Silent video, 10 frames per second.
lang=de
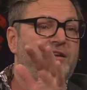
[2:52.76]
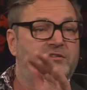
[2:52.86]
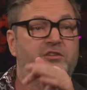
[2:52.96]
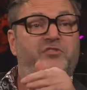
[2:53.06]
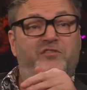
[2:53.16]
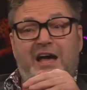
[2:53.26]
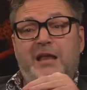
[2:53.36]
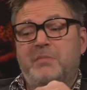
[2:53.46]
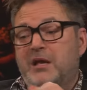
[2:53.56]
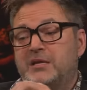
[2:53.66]
Das ist, wir
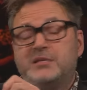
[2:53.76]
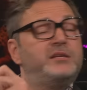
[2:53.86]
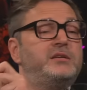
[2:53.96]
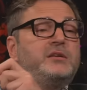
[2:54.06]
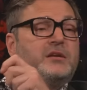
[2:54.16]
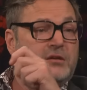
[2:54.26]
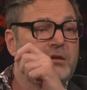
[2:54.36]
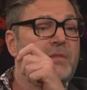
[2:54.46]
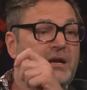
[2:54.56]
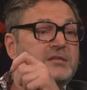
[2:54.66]
waren mal richtig,
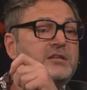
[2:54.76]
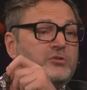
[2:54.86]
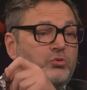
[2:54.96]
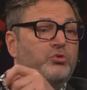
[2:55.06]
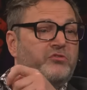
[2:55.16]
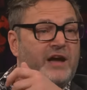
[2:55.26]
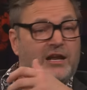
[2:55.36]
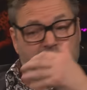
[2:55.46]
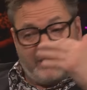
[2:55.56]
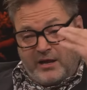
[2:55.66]
äh, mal richtig gut. Wir
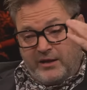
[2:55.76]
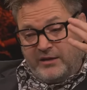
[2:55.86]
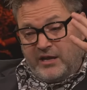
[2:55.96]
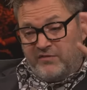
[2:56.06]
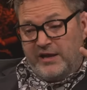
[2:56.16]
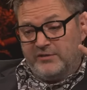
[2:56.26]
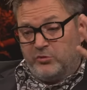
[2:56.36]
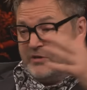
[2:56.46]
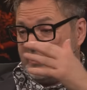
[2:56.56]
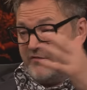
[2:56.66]
hatten mal in der Welt
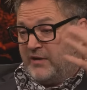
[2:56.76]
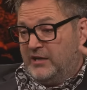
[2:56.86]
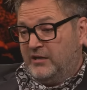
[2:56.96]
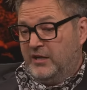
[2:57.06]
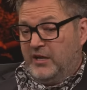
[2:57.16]
und mittlerweile,